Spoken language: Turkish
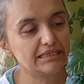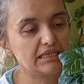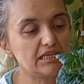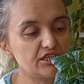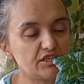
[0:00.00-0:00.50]

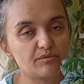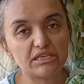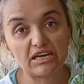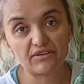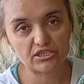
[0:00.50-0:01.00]
gelişimi
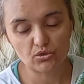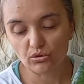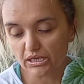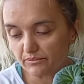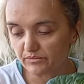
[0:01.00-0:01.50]
yavaş
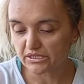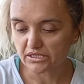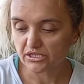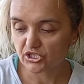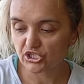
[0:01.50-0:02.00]
olan bir
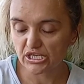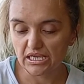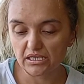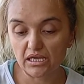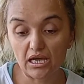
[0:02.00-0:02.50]

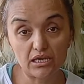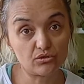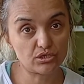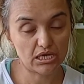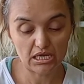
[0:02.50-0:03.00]
çiçek. Daha
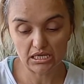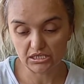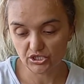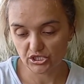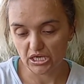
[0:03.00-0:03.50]
henüz hala
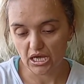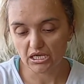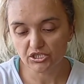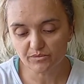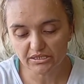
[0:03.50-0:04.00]
çiçek
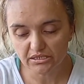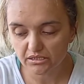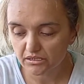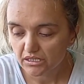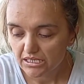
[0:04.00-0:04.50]
açmadı
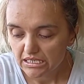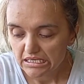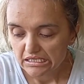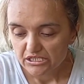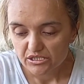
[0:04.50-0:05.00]

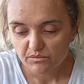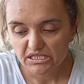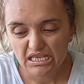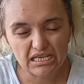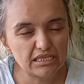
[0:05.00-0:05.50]
Şimdi
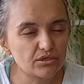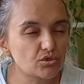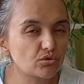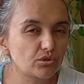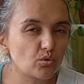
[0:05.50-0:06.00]
zaten
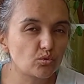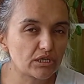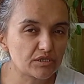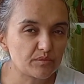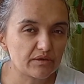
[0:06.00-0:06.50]
çok da
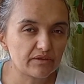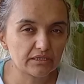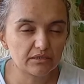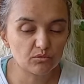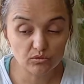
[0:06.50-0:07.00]
uğraşmaya
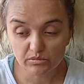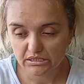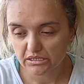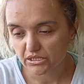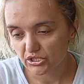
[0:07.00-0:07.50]
vaktim
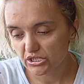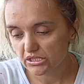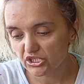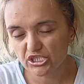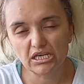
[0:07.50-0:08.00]
olmadığı için
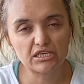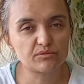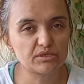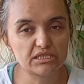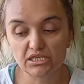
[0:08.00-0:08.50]
çiçek
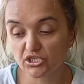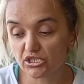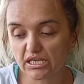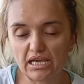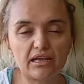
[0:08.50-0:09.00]
açması
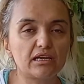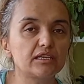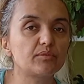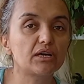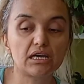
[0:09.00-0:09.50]
için de
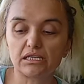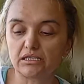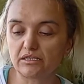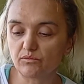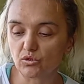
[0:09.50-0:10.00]
herhangi bir
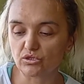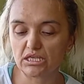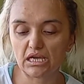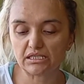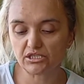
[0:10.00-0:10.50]
gayretim yok.
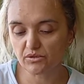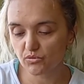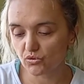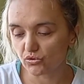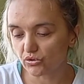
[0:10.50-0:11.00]
Sadece
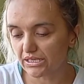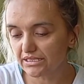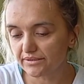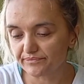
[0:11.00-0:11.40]
büyüdüler.